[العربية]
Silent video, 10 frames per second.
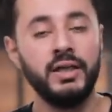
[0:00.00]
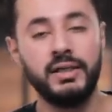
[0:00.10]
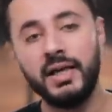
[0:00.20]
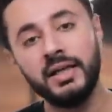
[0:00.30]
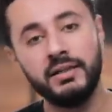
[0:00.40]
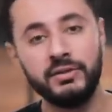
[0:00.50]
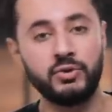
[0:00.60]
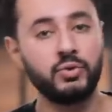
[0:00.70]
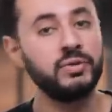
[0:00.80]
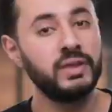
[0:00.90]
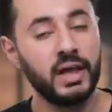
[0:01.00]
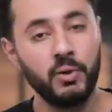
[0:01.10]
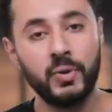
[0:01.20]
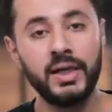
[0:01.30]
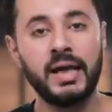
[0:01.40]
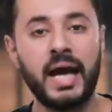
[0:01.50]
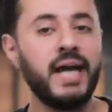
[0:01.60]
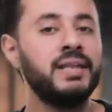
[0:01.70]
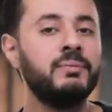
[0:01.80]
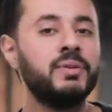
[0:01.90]
الاهلي الشوط الاول
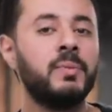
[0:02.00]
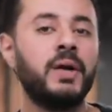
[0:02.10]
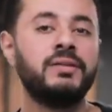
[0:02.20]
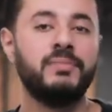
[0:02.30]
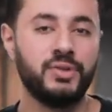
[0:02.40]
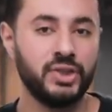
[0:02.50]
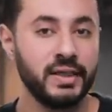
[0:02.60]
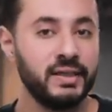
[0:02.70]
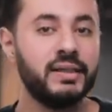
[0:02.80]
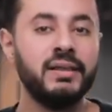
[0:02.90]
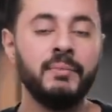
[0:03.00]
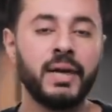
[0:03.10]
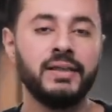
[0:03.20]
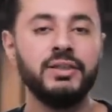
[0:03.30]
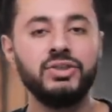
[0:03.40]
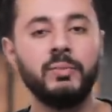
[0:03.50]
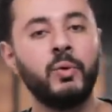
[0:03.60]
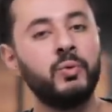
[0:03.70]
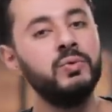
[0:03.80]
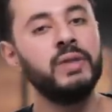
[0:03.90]
عانى من بعض المشاكل اللي ما كانتش
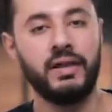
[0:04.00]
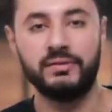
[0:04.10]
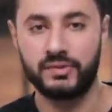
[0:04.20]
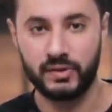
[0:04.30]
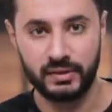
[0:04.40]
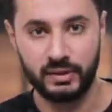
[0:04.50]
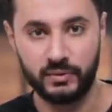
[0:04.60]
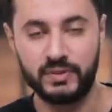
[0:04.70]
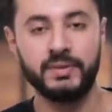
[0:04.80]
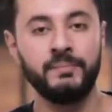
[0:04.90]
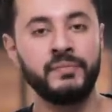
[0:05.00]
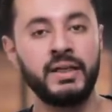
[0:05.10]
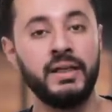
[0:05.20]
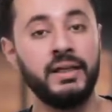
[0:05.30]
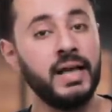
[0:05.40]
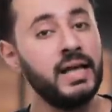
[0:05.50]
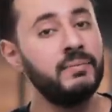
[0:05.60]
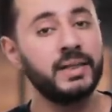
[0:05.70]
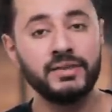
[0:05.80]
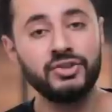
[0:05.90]
موجودة عند سان داونز الاهلي
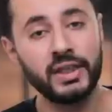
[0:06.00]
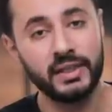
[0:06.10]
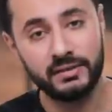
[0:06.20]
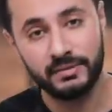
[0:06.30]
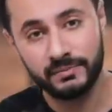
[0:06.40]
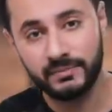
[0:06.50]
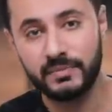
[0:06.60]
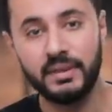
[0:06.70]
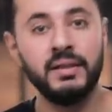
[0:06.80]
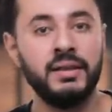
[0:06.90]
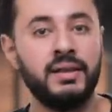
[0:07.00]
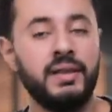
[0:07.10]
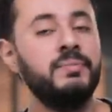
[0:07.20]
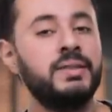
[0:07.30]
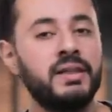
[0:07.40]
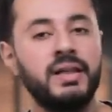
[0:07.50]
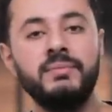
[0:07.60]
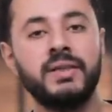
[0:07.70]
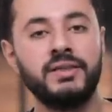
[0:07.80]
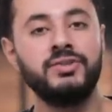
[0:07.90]
ما كانش هادي لعيبه الاهلي
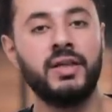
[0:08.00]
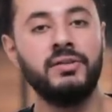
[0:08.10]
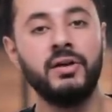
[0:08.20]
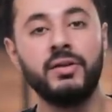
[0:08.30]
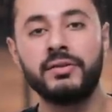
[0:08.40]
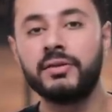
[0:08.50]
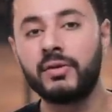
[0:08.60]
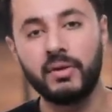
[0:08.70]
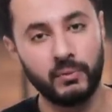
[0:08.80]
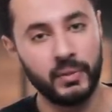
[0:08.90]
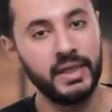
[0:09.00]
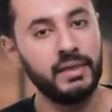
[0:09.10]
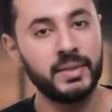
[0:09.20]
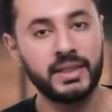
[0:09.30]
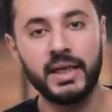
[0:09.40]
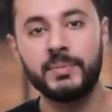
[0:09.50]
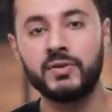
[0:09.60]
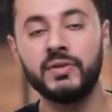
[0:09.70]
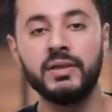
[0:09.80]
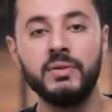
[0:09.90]
ما كانش عندها الثقه وهي بتلاعب
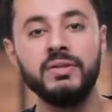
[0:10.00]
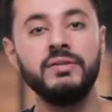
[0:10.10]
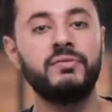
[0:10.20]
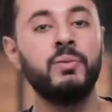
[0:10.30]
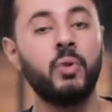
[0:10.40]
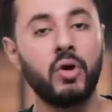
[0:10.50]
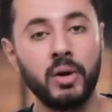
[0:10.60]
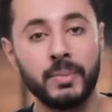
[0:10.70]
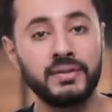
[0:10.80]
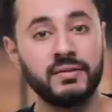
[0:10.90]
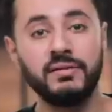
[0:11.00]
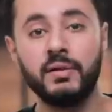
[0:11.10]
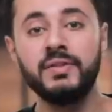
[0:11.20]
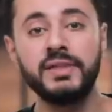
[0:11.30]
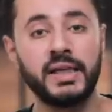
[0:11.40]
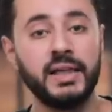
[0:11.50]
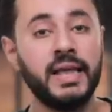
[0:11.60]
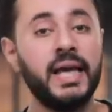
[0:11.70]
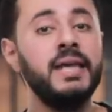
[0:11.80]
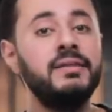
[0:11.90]
سان داونز في المقابل سان داونز كان
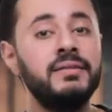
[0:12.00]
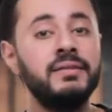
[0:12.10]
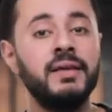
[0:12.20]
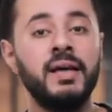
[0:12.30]
هادي